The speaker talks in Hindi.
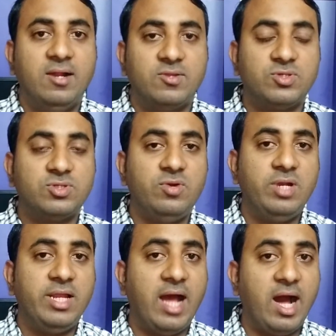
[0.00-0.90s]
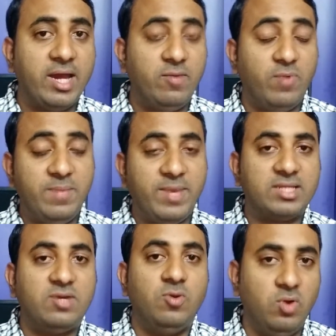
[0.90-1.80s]
दोस्तों ले अगर वही बात
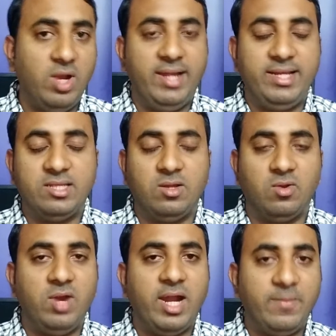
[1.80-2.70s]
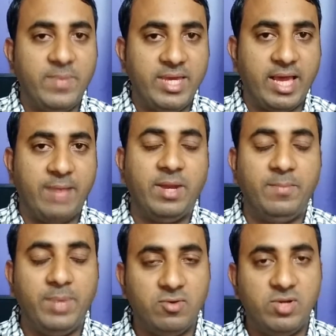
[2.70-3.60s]
करूँ लो लाइट की तो लो लाइट में ये कैमरा
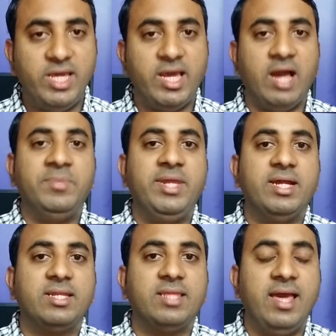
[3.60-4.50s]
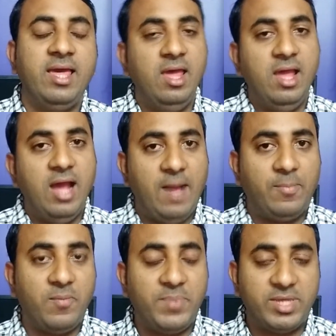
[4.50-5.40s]
बिल्कुल ही काम नहीं करता है
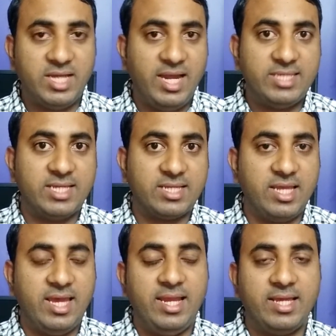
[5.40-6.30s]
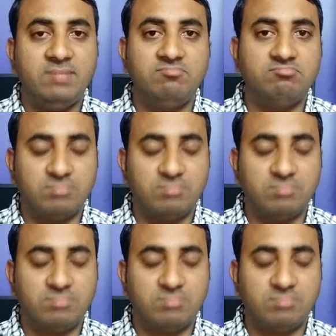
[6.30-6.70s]
आपको पिक्चर ले सकते हैं लेकिन